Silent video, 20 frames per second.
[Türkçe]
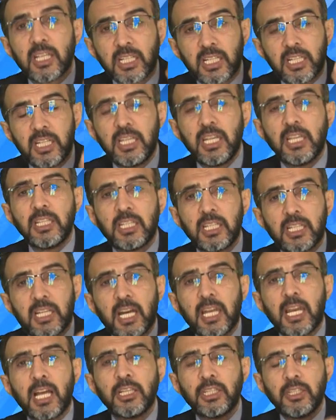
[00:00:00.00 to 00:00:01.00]
Kredi
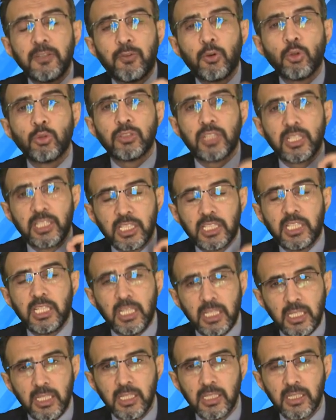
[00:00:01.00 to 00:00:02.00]
garanti fonu dedi
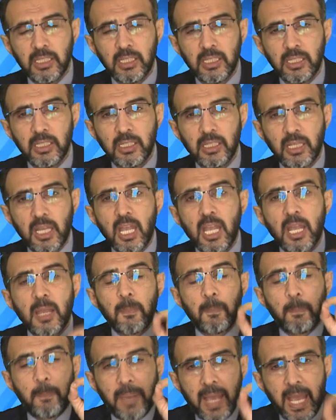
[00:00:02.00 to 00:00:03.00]
ki
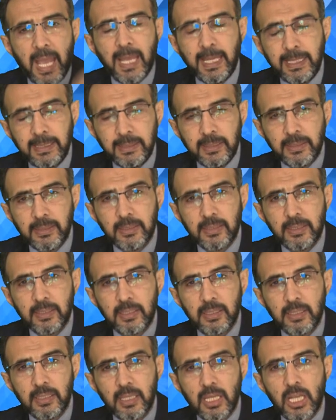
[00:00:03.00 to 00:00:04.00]
ben
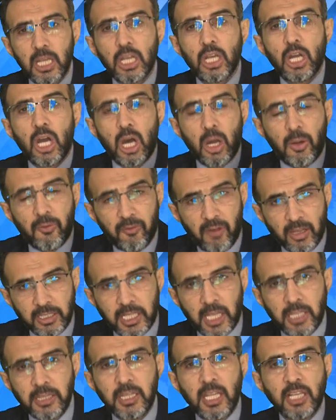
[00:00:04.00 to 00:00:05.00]

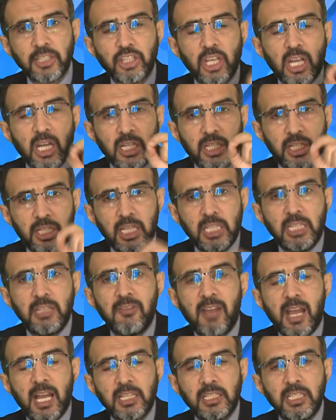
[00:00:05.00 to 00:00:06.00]
vatandaşa kredi
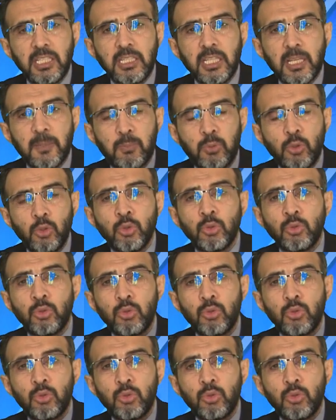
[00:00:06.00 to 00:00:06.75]
verdiğinde bunun